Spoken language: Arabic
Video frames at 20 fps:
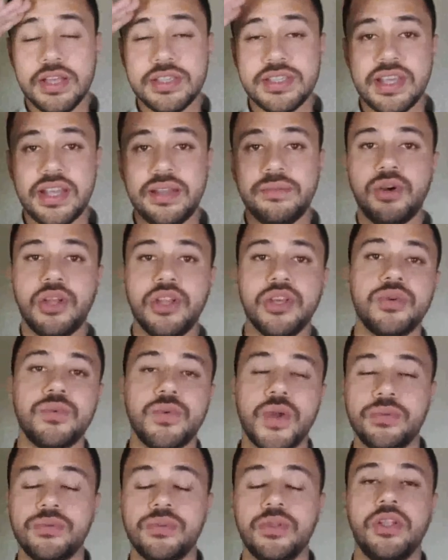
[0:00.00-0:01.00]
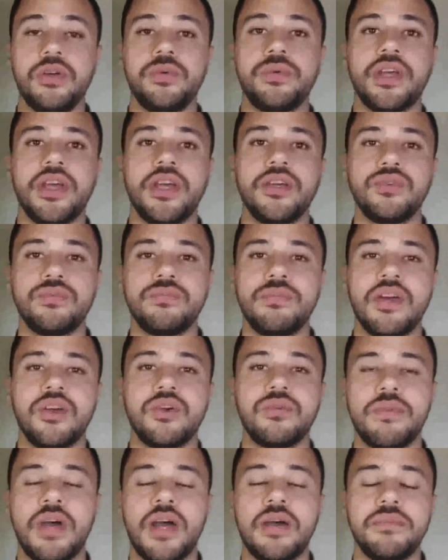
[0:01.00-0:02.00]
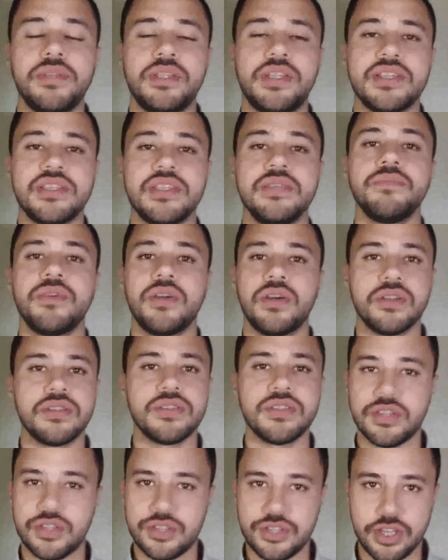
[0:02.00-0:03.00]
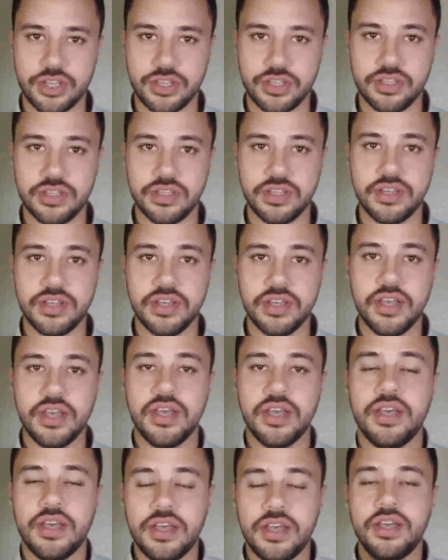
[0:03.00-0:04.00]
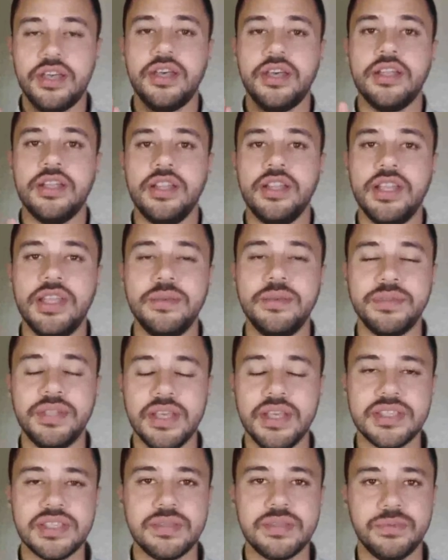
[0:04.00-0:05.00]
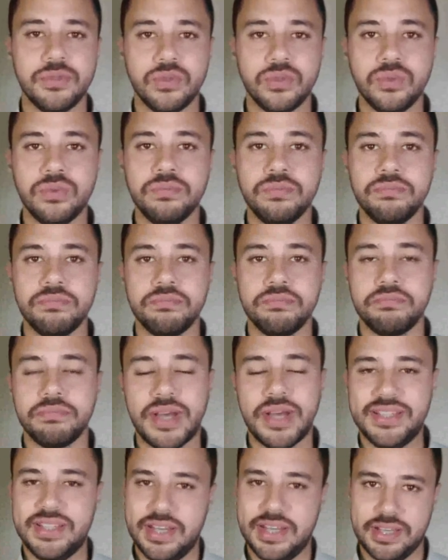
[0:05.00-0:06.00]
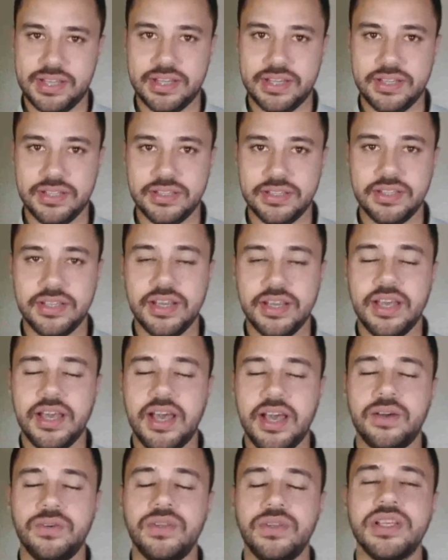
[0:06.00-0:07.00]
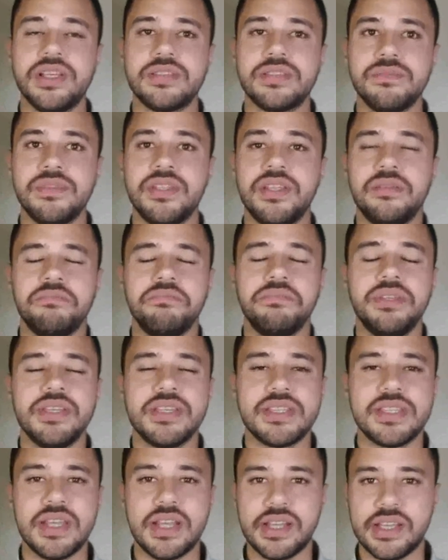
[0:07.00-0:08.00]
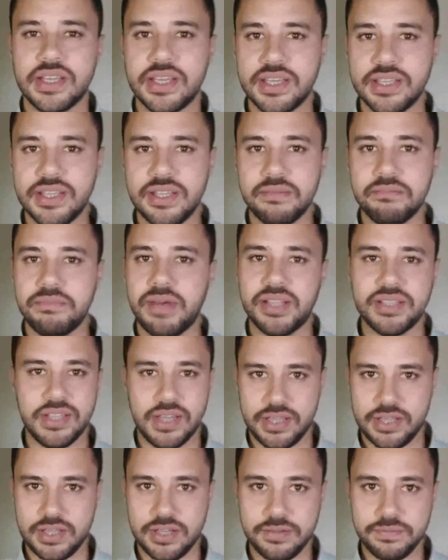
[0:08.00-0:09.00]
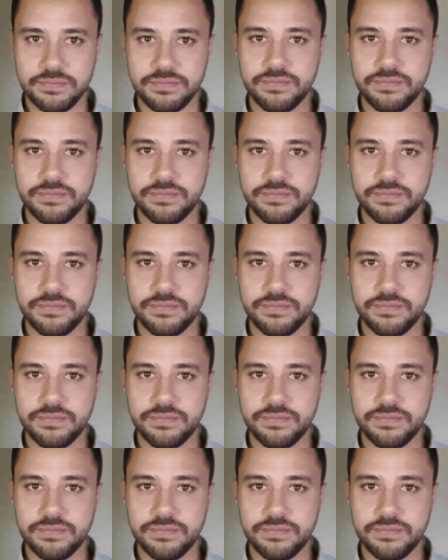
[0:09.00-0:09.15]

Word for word: السلام عليكم ورحمة الله وبركاته معاكم محمد تحسين من قناة السرشاجي ليه بنحس بالنوم بعد الأكل أو ليه جسمنا بيسترخي كده بعد الأكل